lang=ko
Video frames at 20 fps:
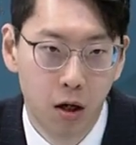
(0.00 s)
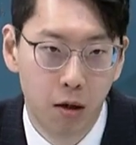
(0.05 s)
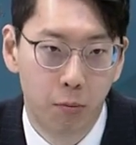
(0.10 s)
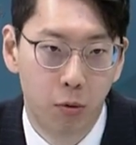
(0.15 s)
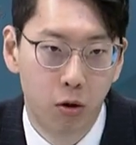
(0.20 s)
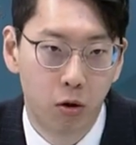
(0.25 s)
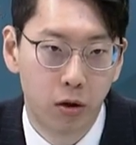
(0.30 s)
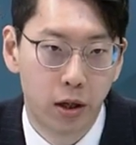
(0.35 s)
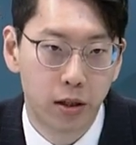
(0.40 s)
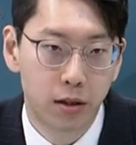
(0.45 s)

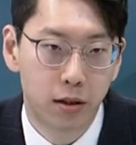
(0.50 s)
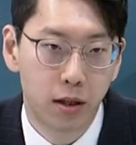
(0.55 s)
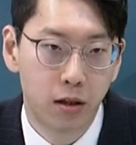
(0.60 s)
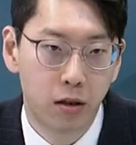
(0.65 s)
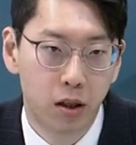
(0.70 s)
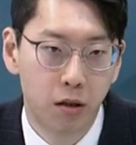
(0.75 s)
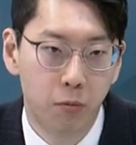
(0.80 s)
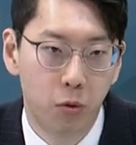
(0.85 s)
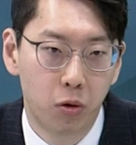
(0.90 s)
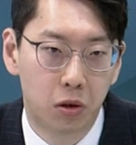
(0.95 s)
물론
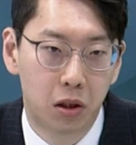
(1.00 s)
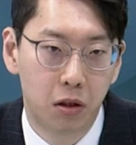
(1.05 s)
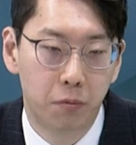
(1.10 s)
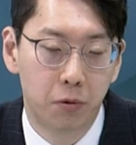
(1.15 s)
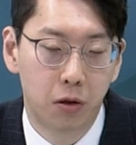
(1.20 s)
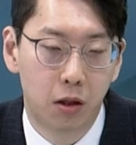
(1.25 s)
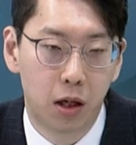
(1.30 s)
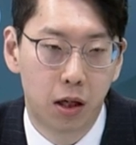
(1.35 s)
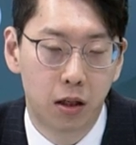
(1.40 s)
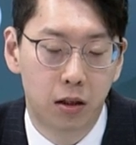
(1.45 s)
S&T n
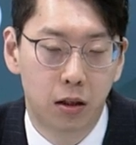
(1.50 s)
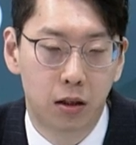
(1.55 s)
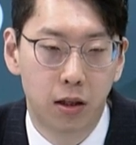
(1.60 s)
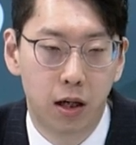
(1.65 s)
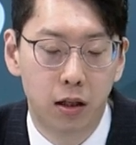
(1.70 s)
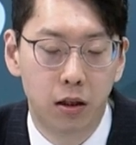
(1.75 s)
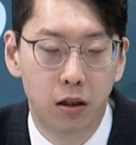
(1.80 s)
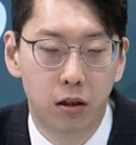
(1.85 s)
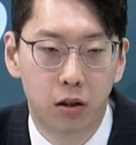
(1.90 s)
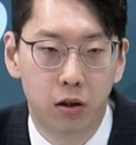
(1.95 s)
모티브가
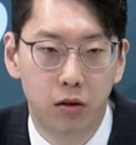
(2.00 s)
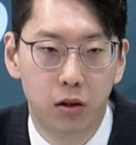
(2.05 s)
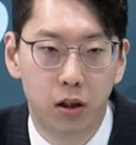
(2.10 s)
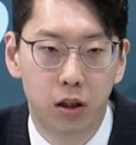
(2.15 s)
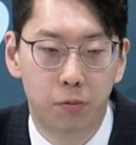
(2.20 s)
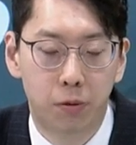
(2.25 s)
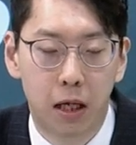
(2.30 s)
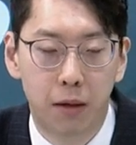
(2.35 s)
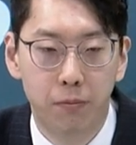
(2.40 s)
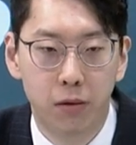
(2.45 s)
지난
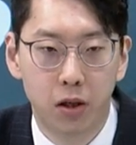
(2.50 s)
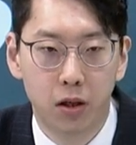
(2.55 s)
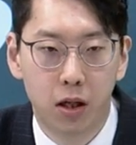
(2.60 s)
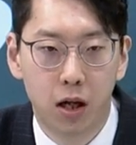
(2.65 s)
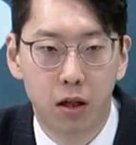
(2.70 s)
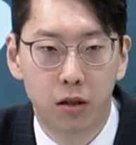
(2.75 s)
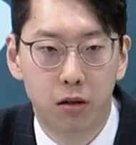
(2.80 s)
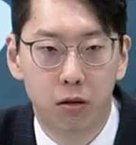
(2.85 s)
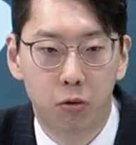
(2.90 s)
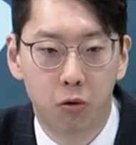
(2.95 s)

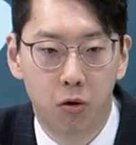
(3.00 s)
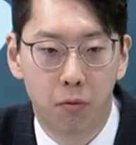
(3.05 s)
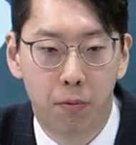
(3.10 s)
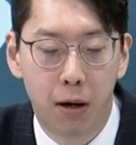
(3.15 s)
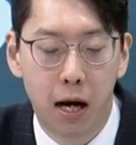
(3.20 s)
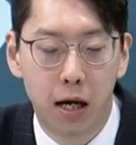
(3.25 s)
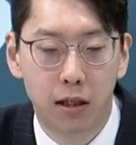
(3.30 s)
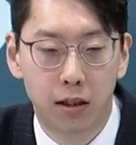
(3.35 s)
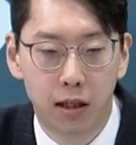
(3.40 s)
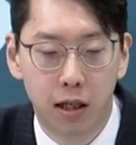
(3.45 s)
2023년까지도
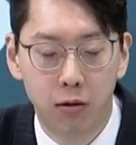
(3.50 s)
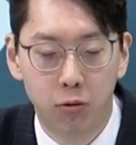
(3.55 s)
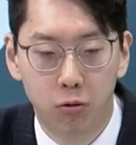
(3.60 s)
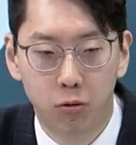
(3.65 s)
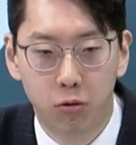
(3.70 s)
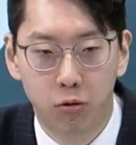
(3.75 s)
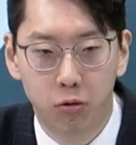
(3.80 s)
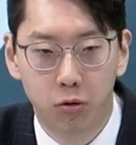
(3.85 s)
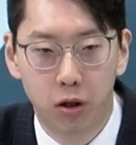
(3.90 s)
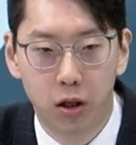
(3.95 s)
방산
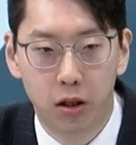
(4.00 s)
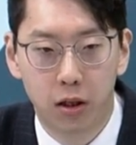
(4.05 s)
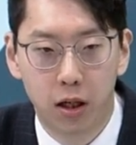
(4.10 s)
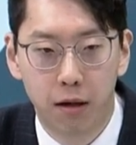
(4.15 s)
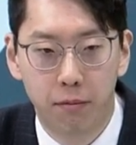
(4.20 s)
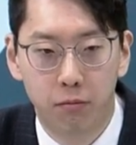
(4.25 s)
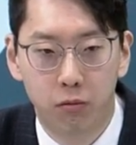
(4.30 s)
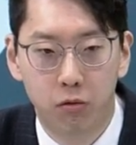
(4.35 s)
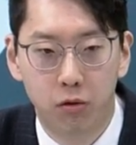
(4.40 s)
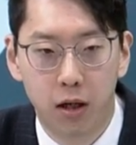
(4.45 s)
수출에
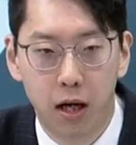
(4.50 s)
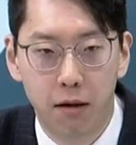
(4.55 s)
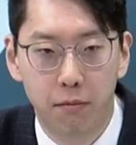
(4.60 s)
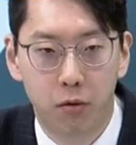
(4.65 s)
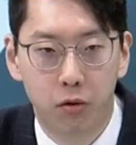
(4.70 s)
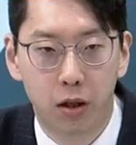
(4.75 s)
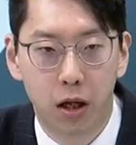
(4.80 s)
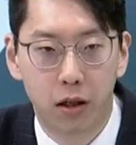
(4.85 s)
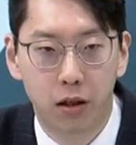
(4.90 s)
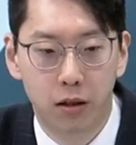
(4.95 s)
대한
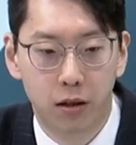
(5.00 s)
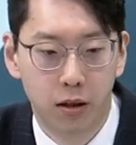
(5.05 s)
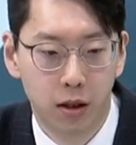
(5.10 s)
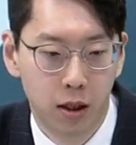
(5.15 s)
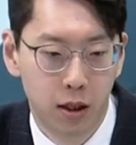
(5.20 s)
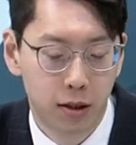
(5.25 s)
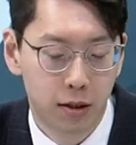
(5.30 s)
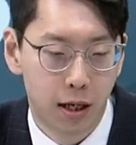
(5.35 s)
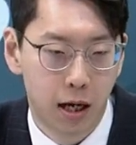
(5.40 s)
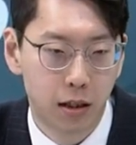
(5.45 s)
물량보다는
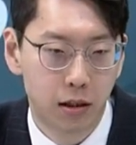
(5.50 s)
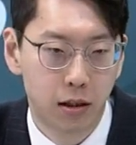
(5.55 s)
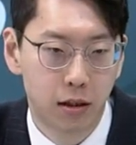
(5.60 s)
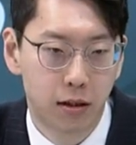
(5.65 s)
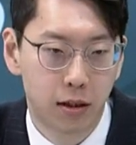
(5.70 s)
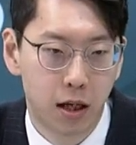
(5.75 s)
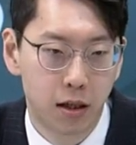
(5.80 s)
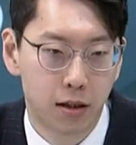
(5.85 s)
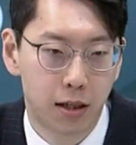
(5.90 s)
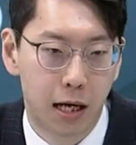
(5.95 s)

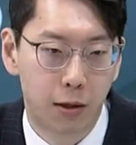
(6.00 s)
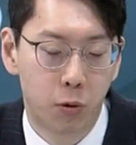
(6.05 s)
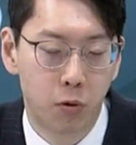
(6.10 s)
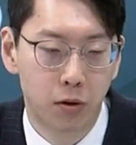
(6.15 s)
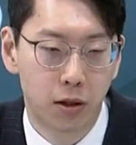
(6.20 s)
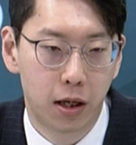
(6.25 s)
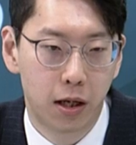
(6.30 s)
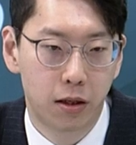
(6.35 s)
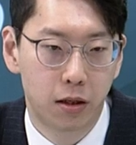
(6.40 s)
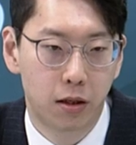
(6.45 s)
사실상
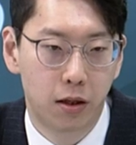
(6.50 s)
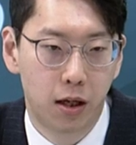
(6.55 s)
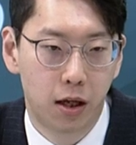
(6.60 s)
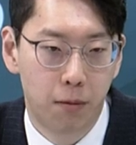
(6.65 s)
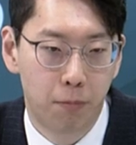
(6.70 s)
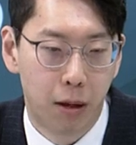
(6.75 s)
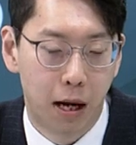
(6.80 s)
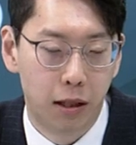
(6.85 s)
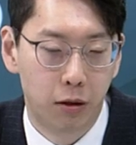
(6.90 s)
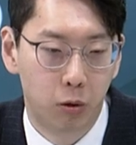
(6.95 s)

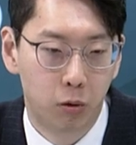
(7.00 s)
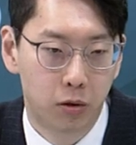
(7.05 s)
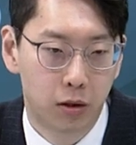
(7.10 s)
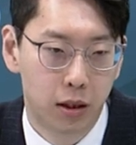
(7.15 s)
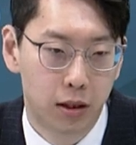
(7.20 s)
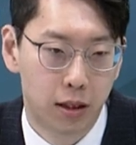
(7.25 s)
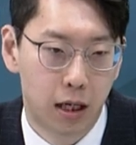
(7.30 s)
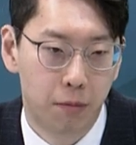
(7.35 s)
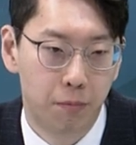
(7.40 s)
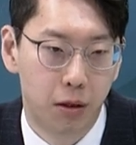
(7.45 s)
자동차라든가
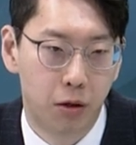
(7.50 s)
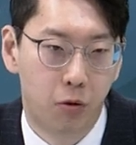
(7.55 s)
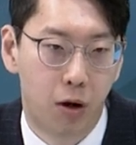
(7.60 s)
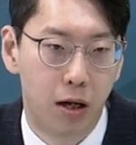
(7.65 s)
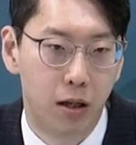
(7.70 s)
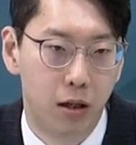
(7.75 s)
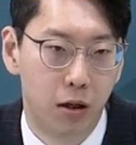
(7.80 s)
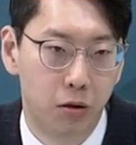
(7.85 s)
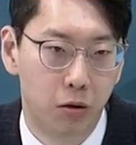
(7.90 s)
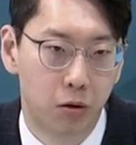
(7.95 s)
반도체 장비
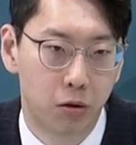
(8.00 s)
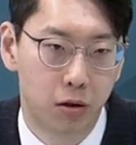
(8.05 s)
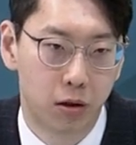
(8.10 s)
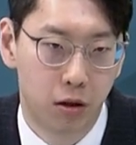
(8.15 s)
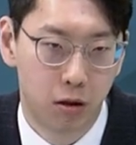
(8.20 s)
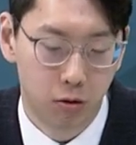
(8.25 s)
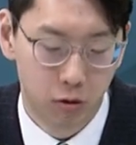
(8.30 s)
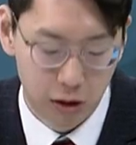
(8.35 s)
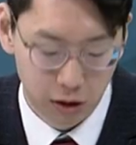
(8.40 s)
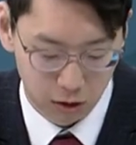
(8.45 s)

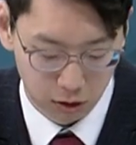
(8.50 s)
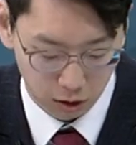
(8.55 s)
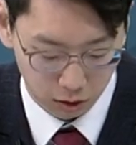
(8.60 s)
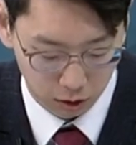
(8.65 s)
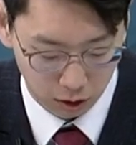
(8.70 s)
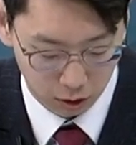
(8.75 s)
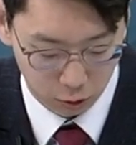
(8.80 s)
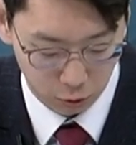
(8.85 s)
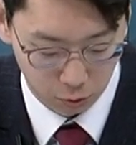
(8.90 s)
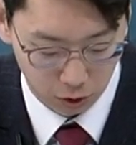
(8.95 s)
관련으로서
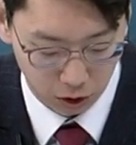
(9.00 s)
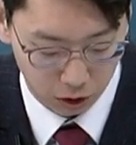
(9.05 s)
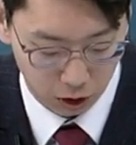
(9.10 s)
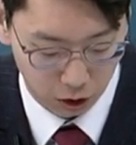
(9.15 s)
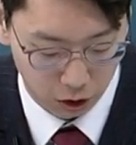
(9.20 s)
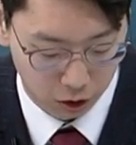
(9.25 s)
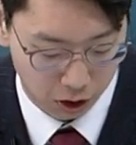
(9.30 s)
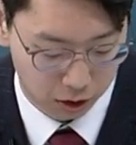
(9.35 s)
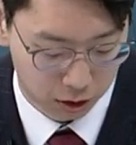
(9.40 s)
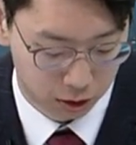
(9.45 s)
실적들이 좀 더
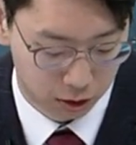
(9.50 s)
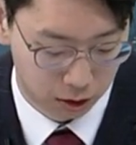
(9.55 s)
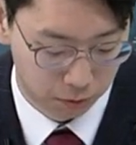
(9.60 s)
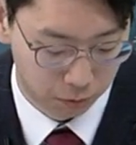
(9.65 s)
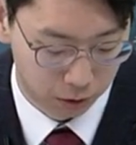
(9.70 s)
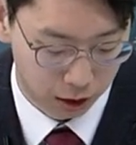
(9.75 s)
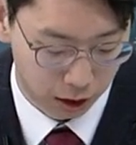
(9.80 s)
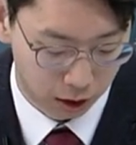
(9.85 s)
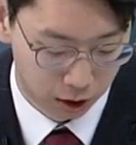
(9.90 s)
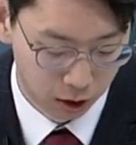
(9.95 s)

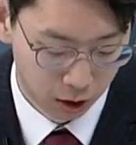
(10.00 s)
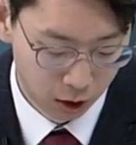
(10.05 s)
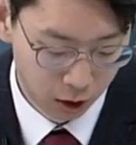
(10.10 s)
견인됐었습니다.